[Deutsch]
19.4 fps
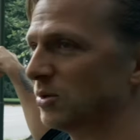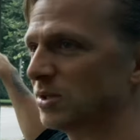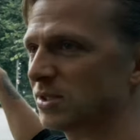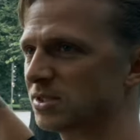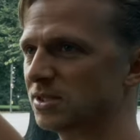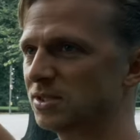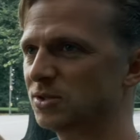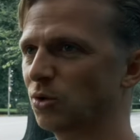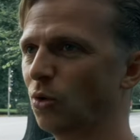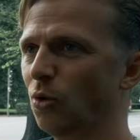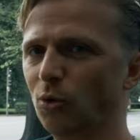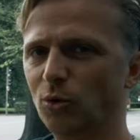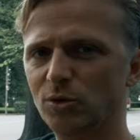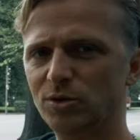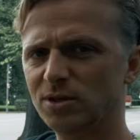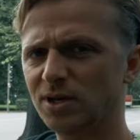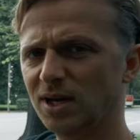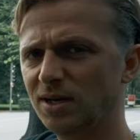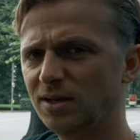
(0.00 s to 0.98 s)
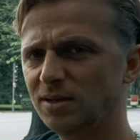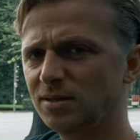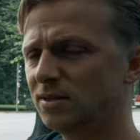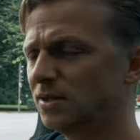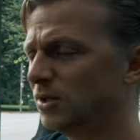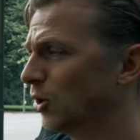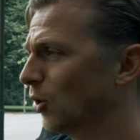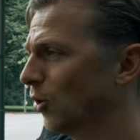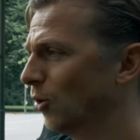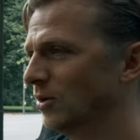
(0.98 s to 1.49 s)
und es ist rot, ja,
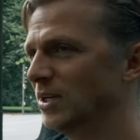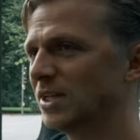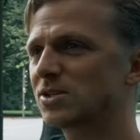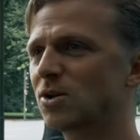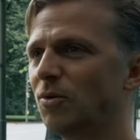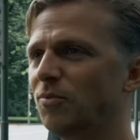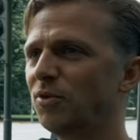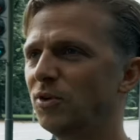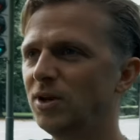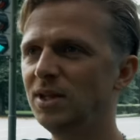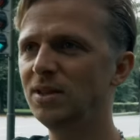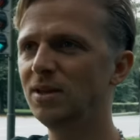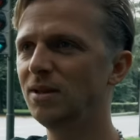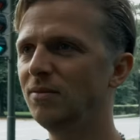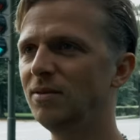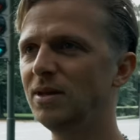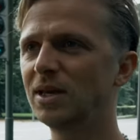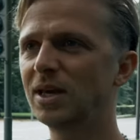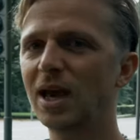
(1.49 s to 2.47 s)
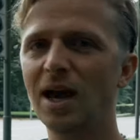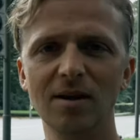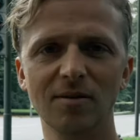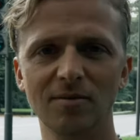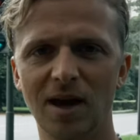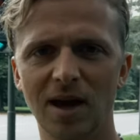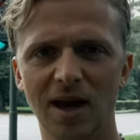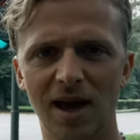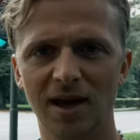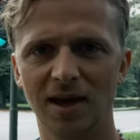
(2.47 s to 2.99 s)
und jetzt kommt von hinten irgendwie ein
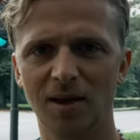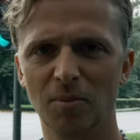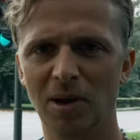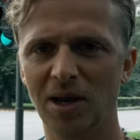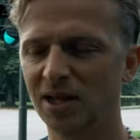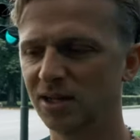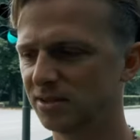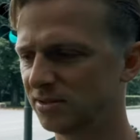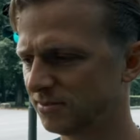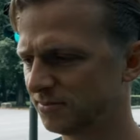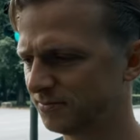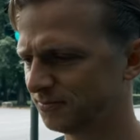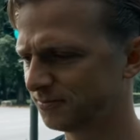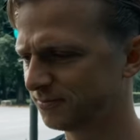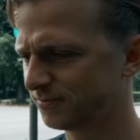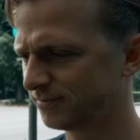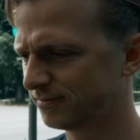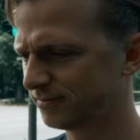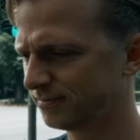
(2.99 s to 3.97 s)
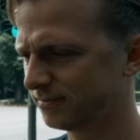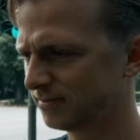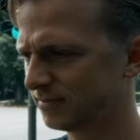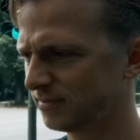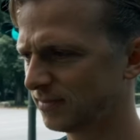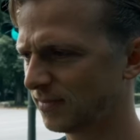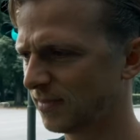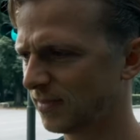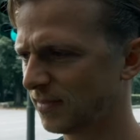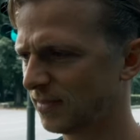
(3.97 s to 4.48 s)
Krankenwagen angeballert
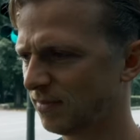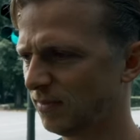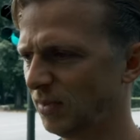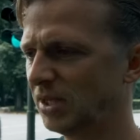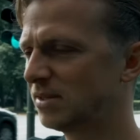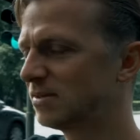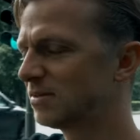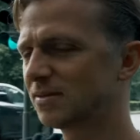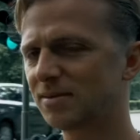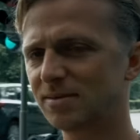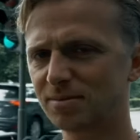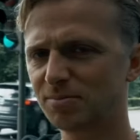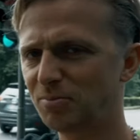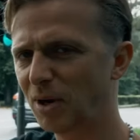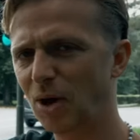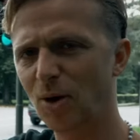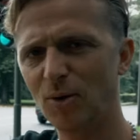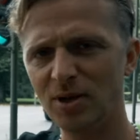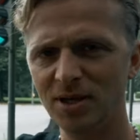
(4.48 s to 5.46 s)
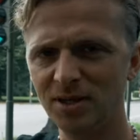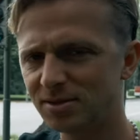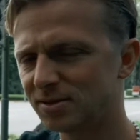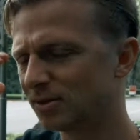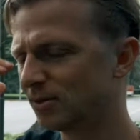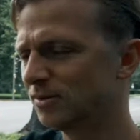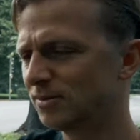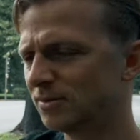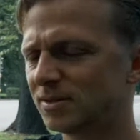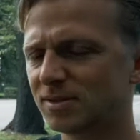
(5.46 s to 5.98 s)
mit Blaulicht
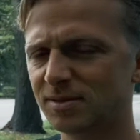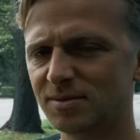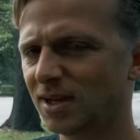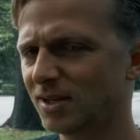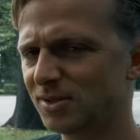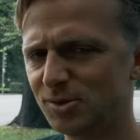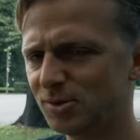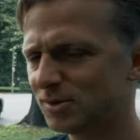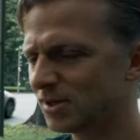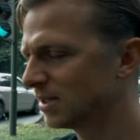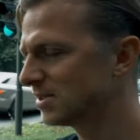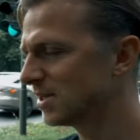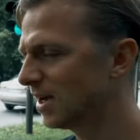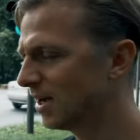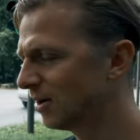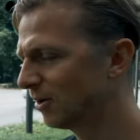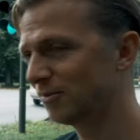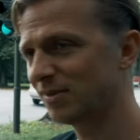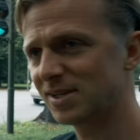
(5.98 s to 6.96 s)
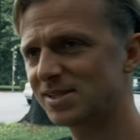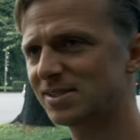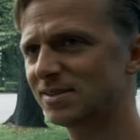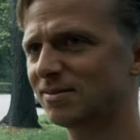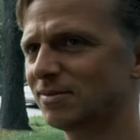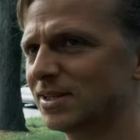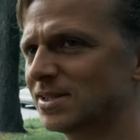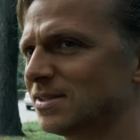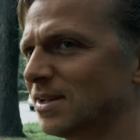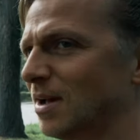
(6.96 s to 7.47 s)
und Tati Tata und was,
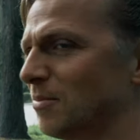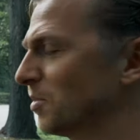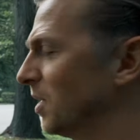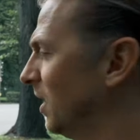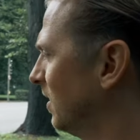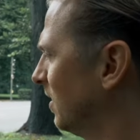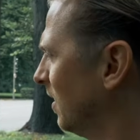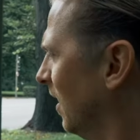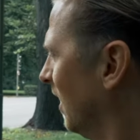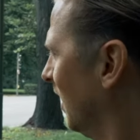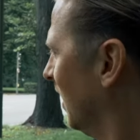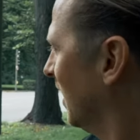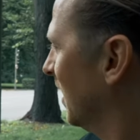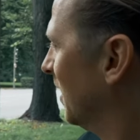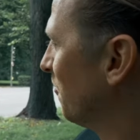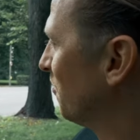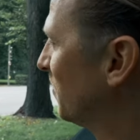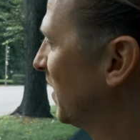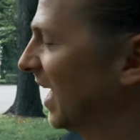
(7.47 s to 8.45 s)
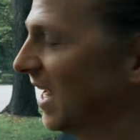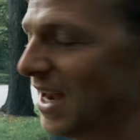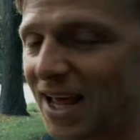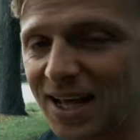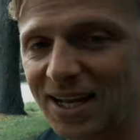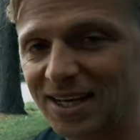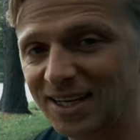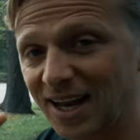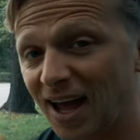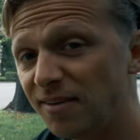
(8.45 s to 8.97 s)
was abgeht, dann
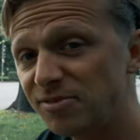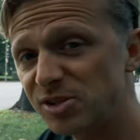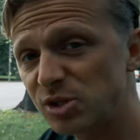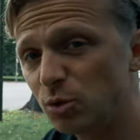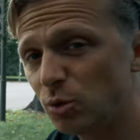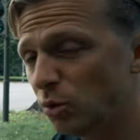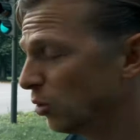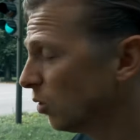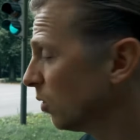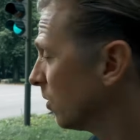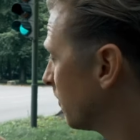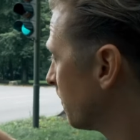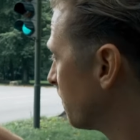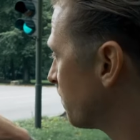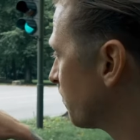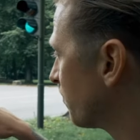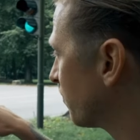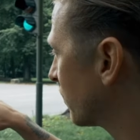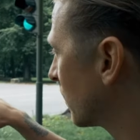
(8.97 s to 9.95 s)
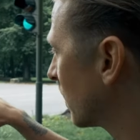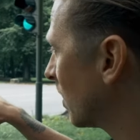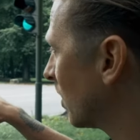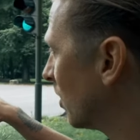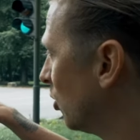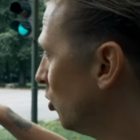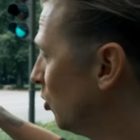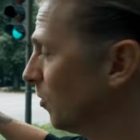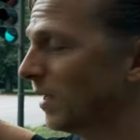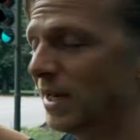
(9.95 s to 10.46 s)
darfst du
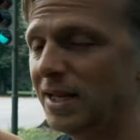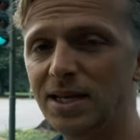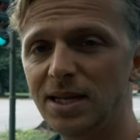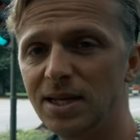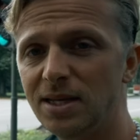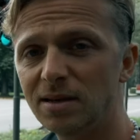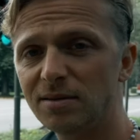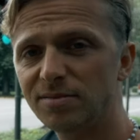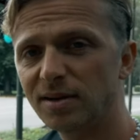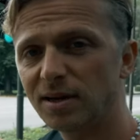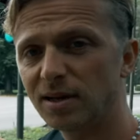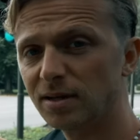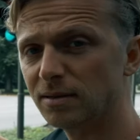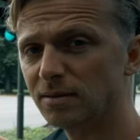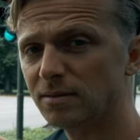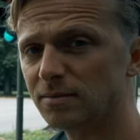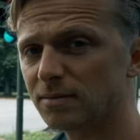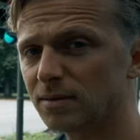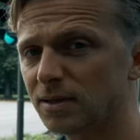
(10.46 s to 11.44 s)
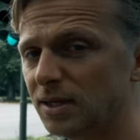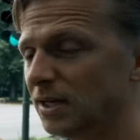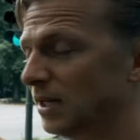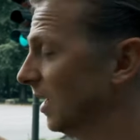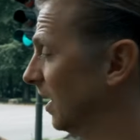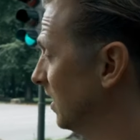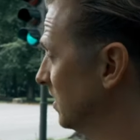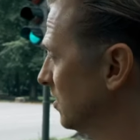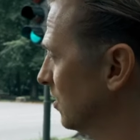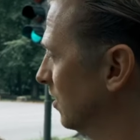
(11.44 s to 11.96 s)
über die Linie fahren.
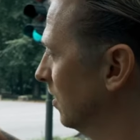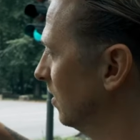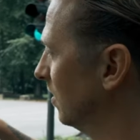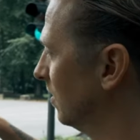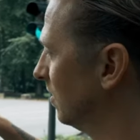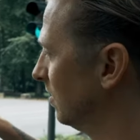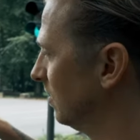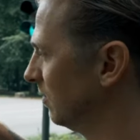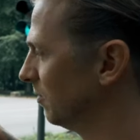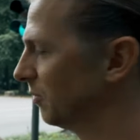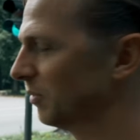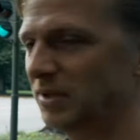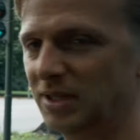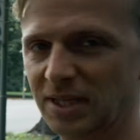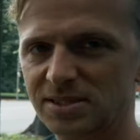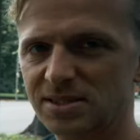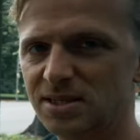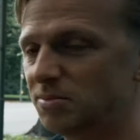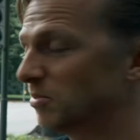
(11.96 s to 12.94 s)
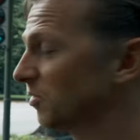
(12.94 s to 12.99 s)
Also jetzt nicht